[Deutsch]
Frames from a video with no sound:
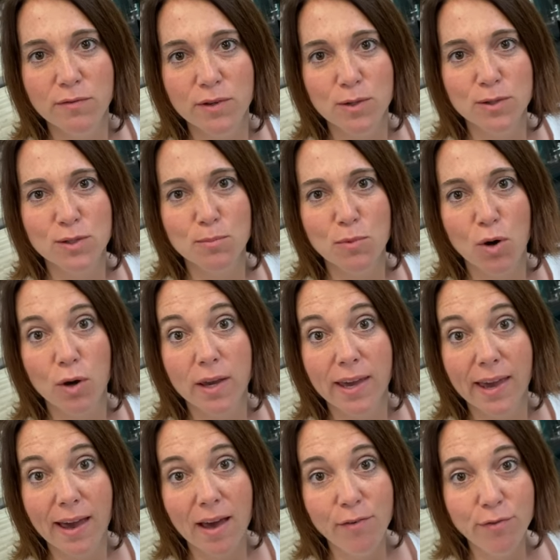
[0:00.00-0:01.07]
wir uns um eure
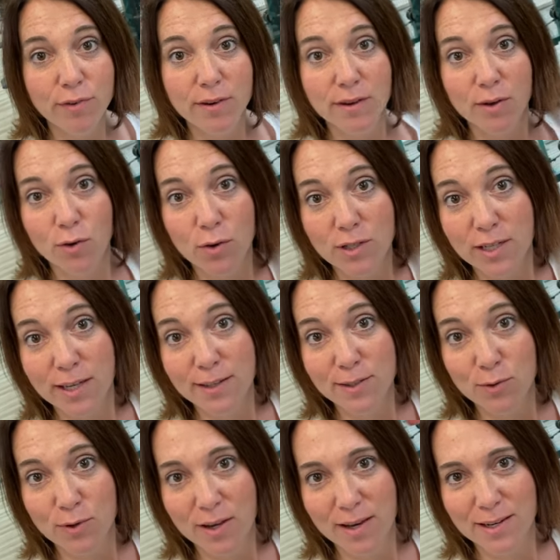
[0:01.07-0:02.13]
Kraft und die
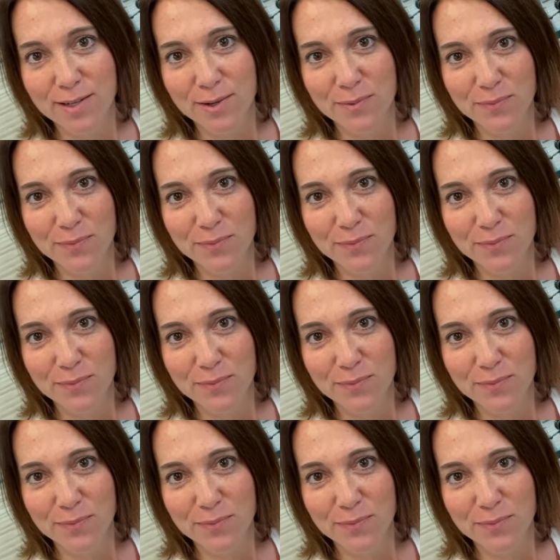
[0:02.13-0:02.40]
Gesundheit.